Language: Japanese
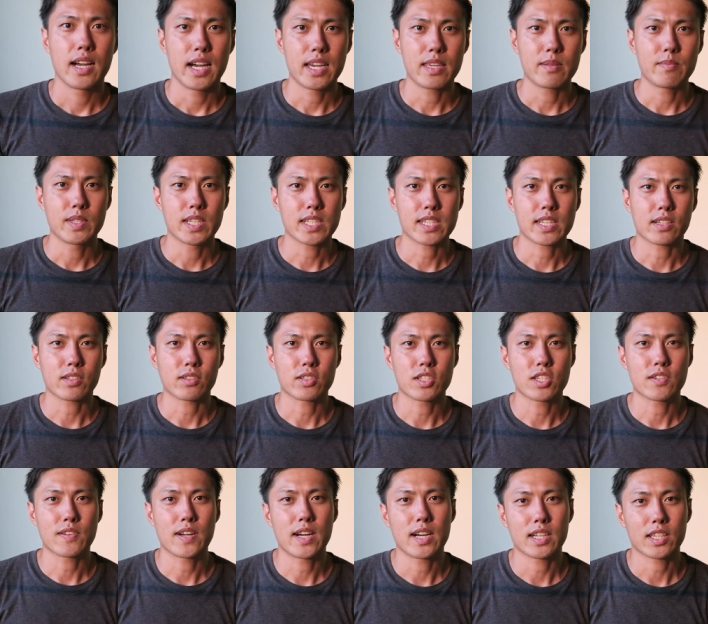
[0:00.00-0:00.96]
はい、皆さんこ
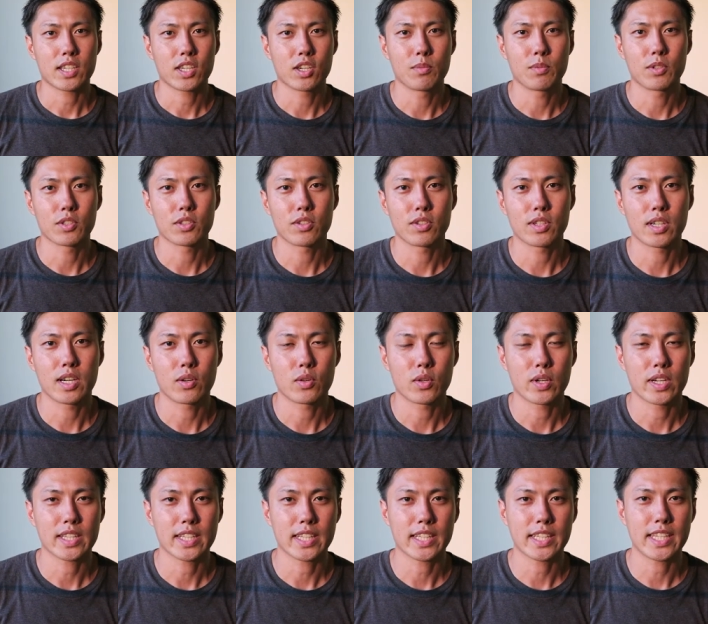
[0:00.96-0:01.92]
んにちは。今日も動画を
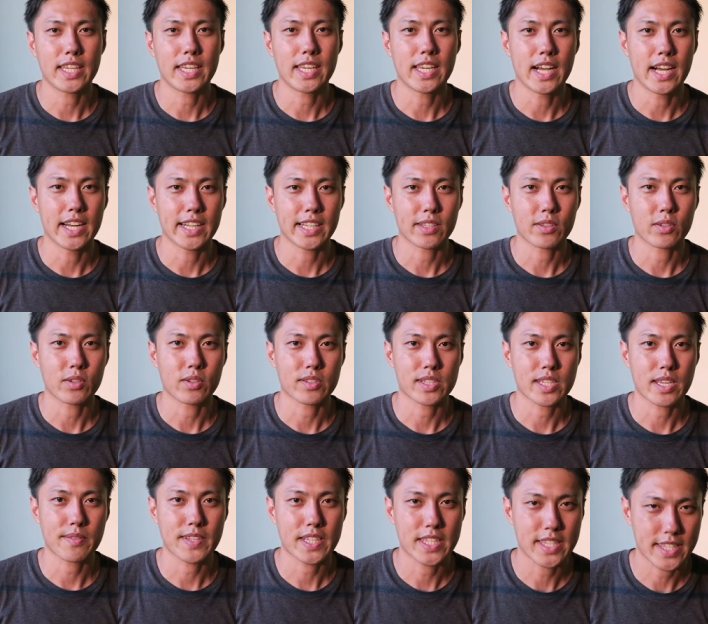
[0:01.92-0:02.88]
ご覧いただきありがとう
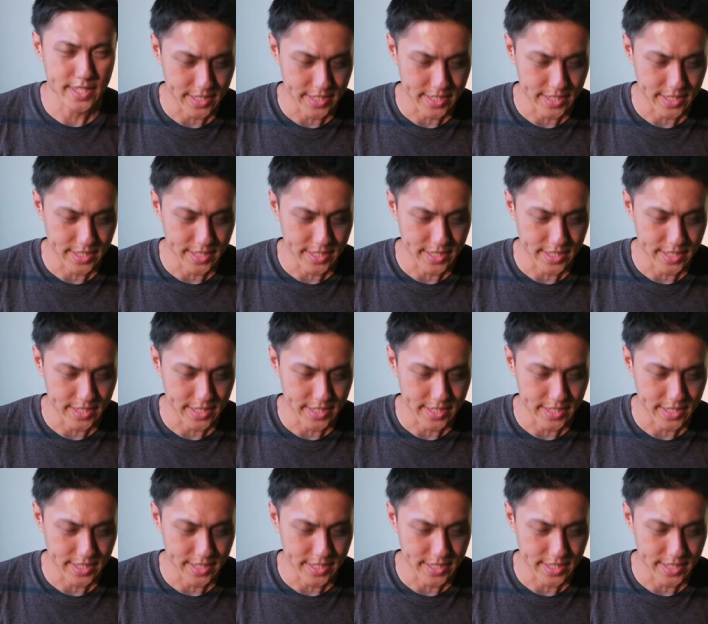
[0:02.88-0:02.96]
ございま